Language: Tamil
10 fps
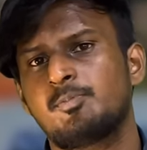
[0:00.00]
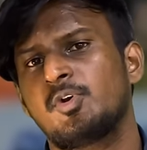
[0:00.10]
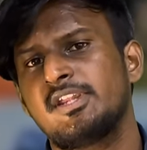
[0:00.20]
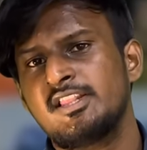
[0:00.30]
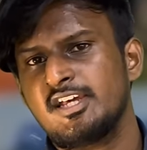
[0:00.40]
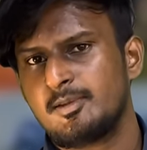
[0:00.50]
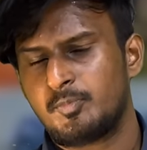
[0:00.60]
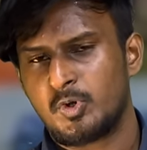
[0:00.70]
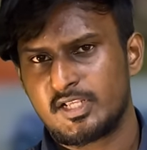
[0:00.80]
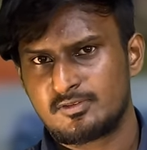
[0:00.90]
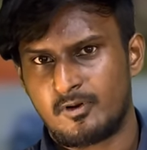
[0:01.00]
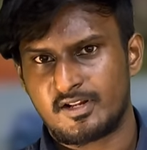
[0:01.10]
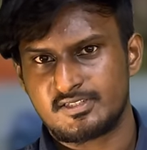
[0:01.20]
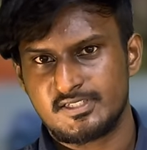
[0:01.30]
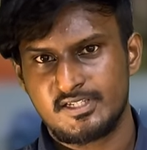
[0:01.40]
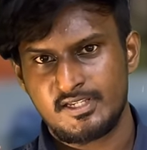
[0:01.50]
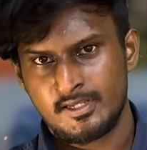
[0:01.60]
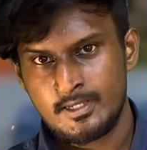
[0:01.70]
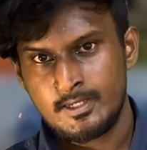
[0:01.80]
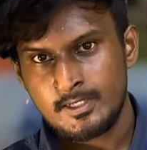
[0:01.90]
இப்போது இந்த ரிப்போர்ட்டை தொடர்ந்து
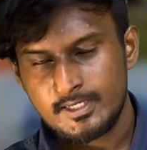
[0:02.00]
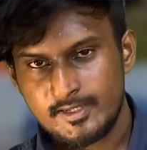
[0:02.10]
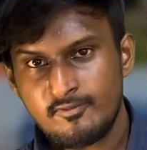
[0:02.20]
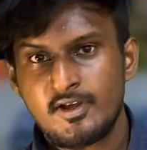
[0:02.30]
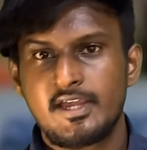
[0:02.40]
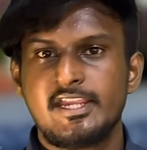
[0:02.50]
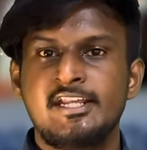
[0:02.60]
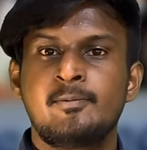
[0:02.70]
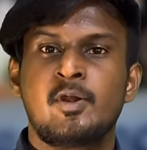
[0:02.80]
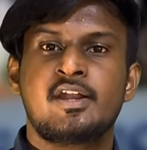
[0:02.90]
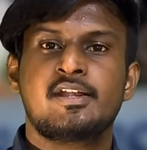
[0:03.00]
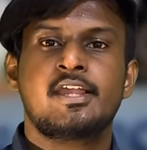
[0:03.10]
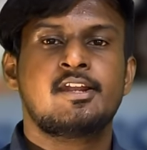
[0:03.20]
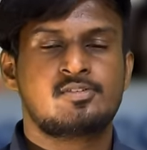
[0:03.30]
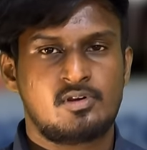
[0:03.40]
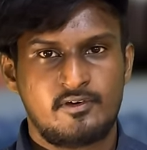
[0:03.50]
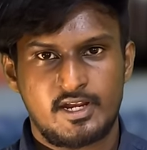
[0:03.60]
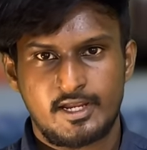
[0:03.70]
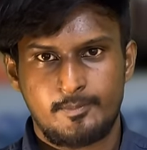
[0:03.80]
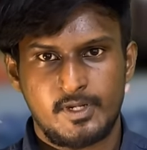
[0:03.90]
இவங்க இண்டிபெண்ட்டாக என்ன சொல்ல
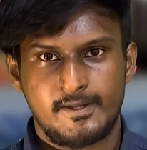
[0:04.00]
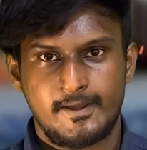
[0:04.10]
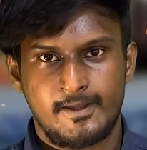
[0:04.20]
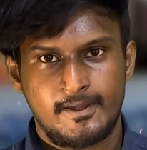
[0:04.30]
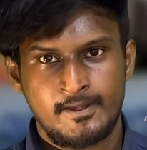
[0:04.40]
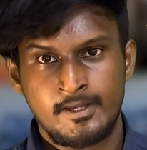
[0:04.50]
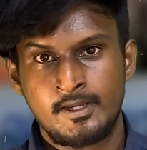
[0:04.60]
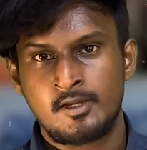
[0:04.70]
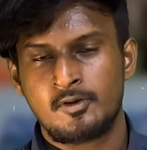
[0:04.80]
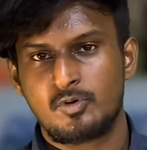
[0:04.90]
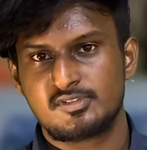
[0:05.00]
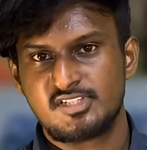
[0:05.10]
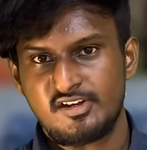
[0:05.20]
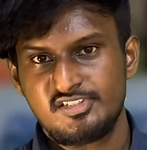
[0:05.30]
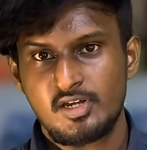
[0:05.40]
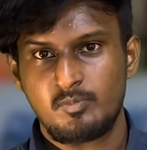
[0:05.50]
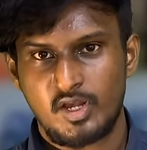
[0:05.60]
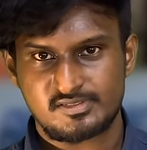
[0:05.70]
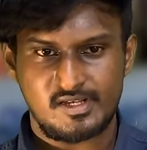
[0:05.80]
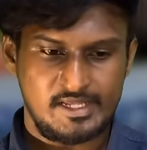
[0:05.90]
வராங்க அப்படின்னா ஒரு ஜங்ஷன்
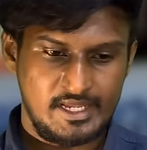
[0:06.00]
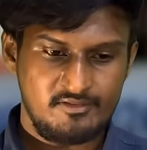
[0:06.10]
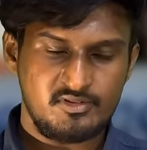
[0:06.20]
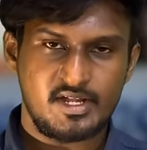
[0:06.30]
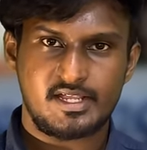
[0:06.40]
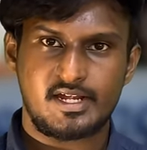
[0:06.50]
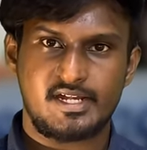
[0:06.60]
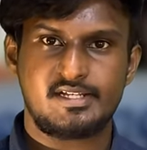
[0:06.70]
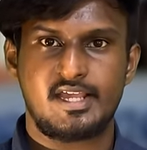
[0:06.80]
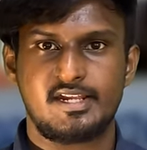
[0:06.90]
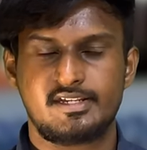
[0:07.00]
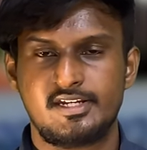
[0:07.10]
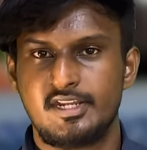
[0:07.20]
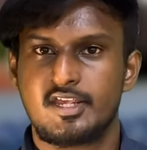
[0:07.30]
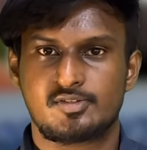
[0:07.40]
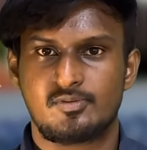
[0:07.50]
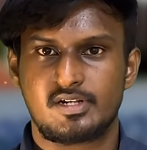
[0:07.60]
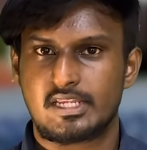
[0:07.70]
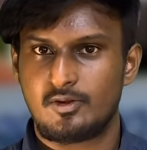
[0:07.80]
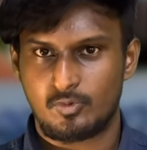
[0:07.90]
பாக்ஸில் ஏவுகணை கனெக்ட் ஆகிருக்குன்னு நீங்கள்
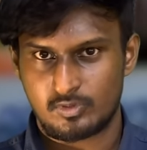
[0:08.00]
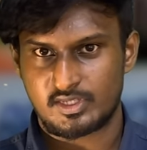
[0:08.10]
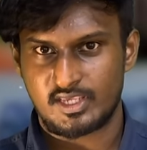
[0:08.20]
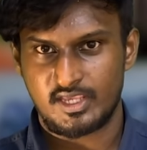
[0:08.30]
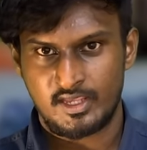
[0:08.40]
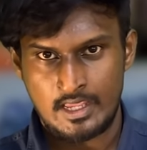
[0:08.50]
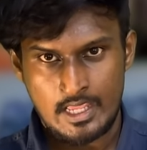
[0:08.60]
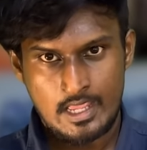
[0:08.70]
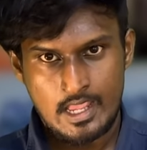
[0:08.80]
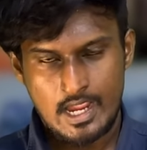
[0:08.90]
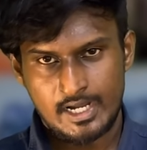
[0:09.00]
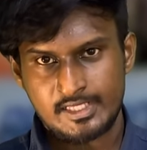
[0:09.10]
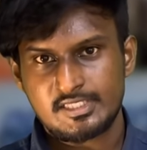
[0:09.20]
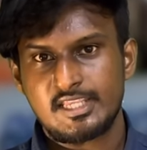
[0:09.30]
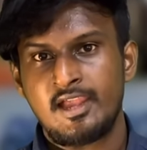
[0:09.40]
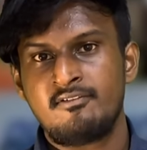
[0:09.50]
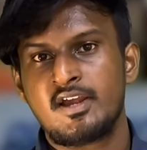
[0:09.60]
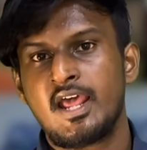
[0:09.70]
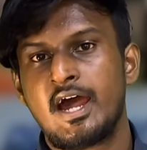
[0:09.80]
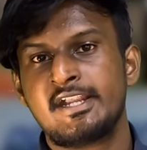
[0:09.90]
சொல்கிறீங்க ஓகே ஆனால் இந்த
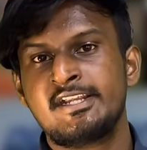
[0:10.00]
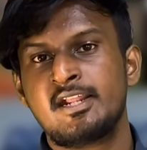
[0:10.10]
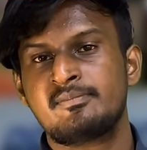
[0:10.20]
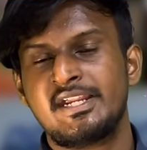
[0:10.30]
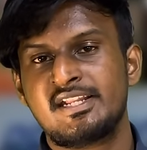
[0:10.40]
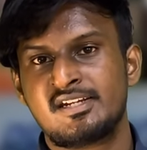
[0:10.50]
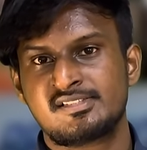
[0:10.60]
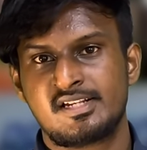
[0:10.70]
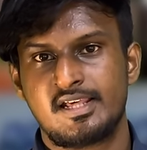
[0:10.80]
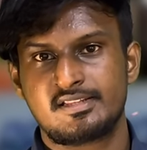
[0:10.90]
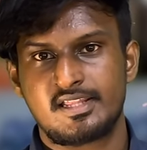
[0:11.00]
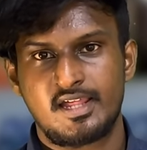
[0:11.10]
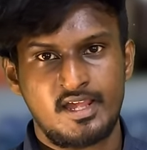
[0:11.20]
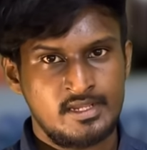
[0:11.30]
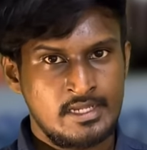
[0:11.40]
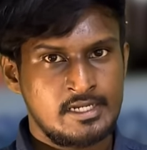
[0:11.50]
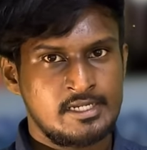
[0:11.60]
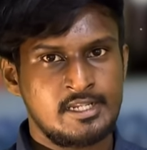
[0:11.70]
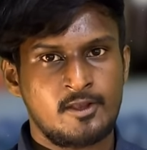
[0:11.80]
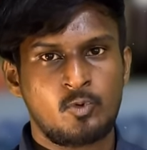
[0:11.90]
ஏவுகணை அண்டர் மெயின்டெனன்ஸில் இருந்ததா
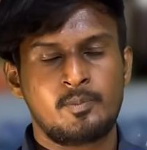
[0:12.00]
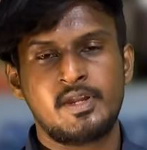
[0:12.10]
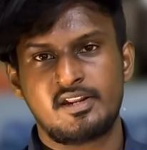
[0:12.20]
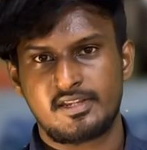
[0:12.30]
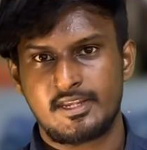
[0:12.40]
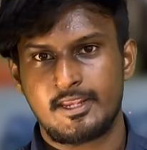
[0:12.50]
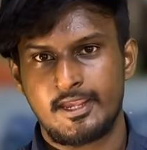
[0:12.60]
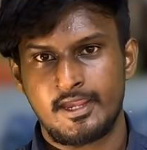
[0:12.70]
நீங்கள் குறிப்பிட்டிருக்கீங்க